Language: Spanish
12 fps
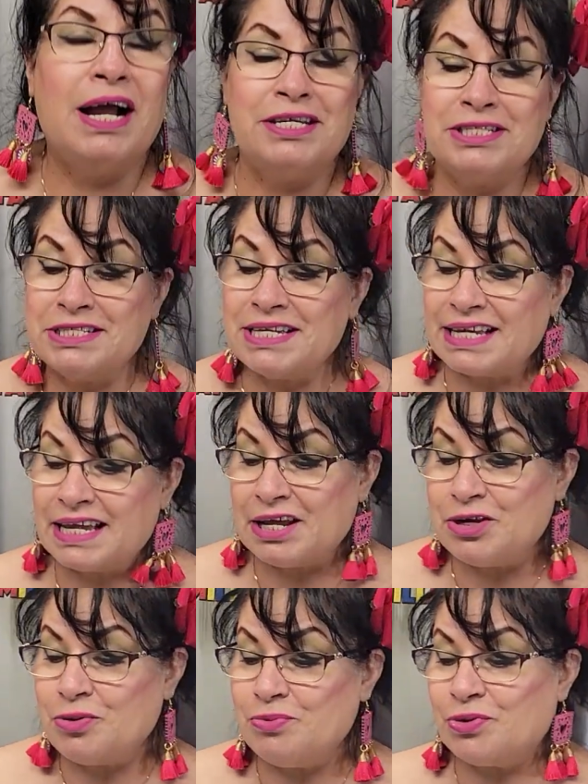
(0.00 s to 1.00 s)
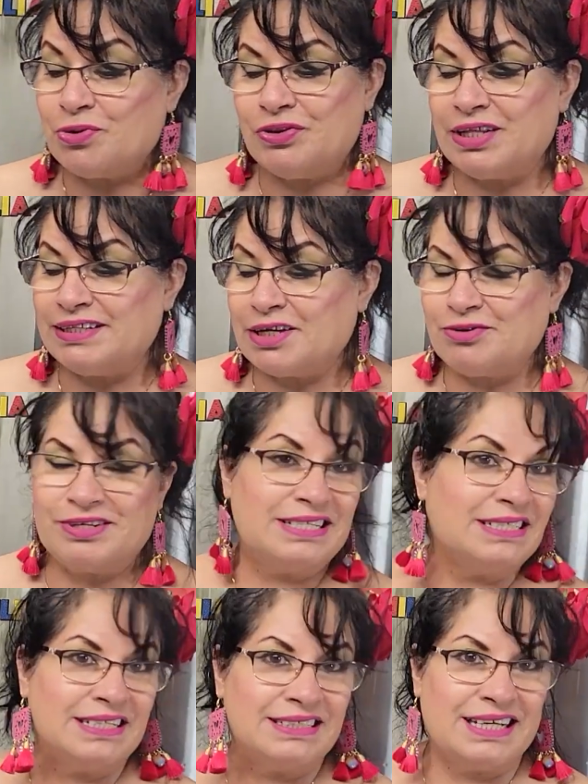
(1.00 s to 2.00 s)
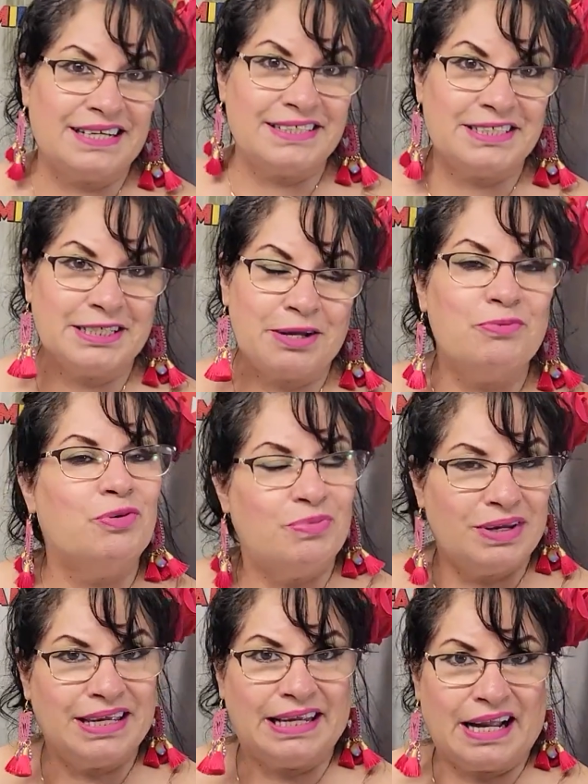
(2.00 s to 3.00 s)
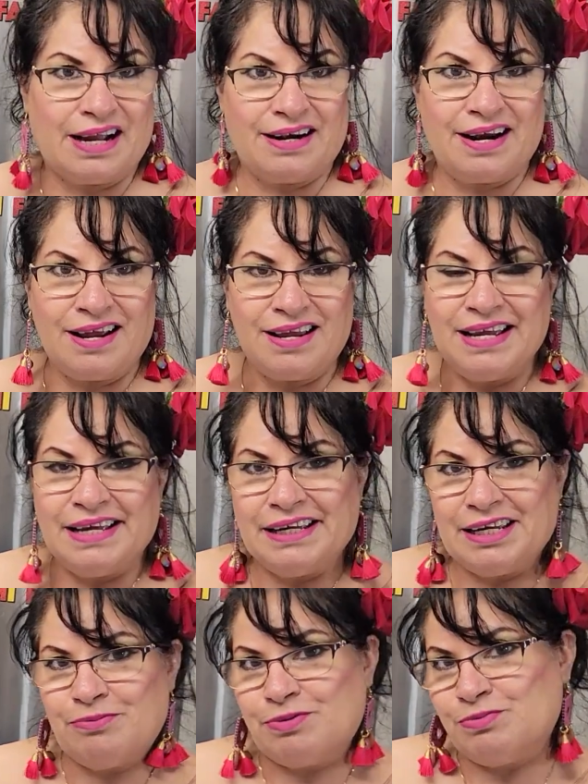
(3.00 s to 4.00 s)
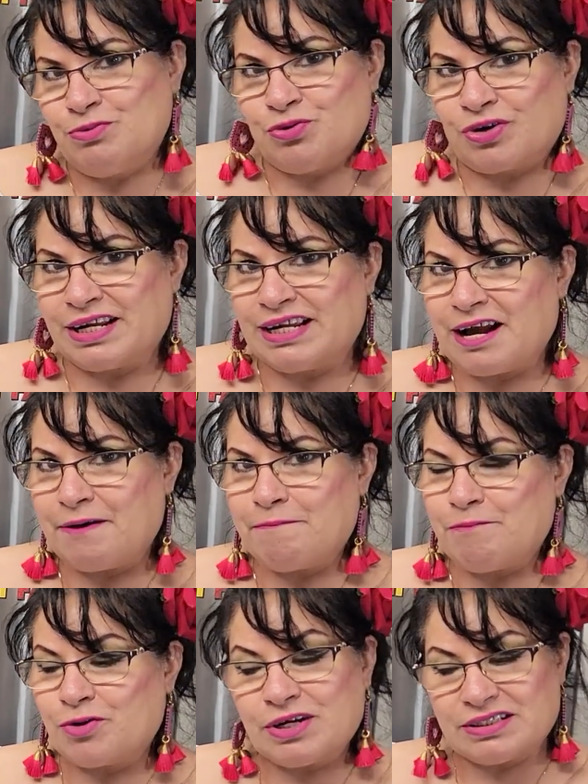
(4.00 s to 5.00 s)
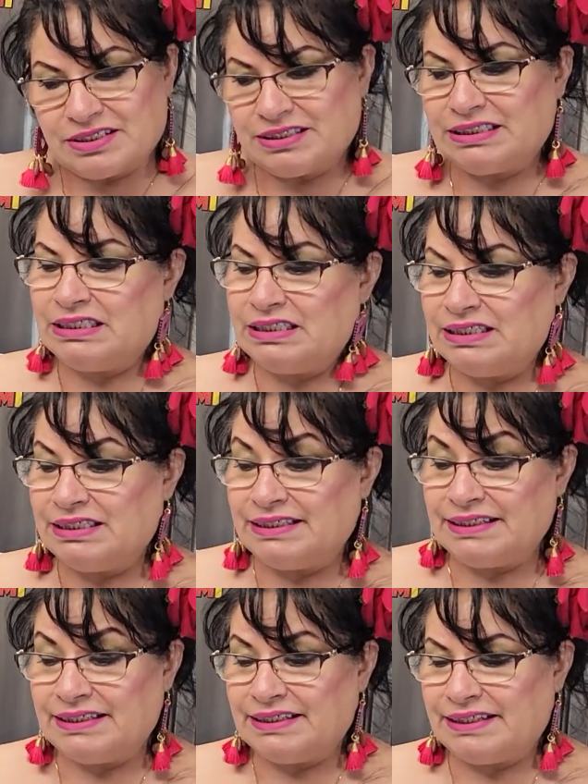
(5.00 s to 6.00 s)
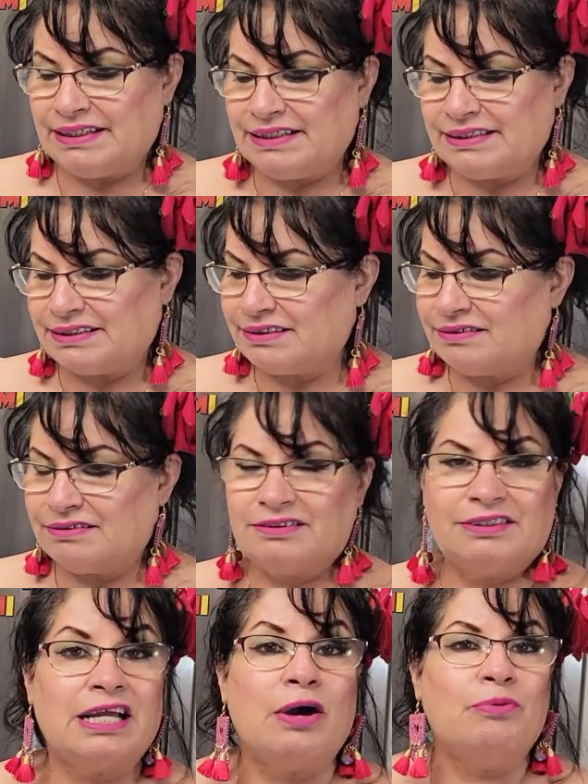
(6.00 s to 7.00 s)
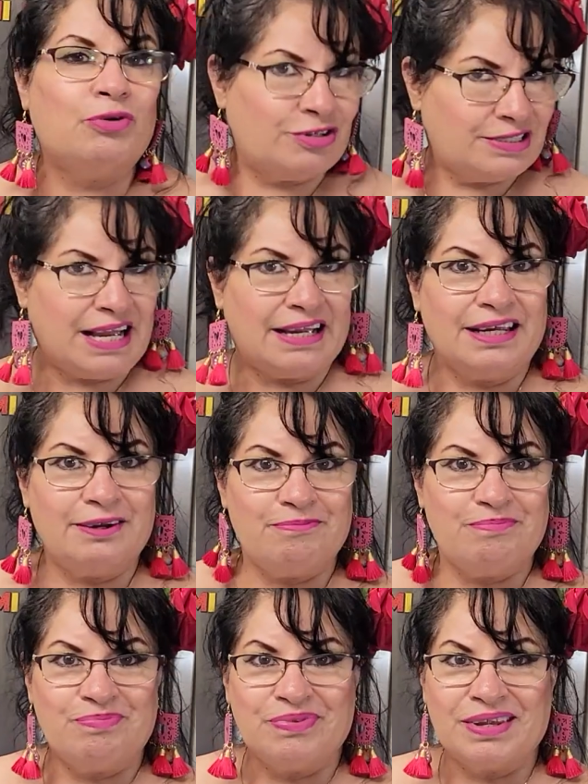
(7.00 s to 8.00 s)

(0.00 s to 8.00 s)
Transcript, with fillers: Así es de que yo muy contenta con hacer esta receta muy mexicana y pues muy rica porque esto sí es sabrosa. ¿eh?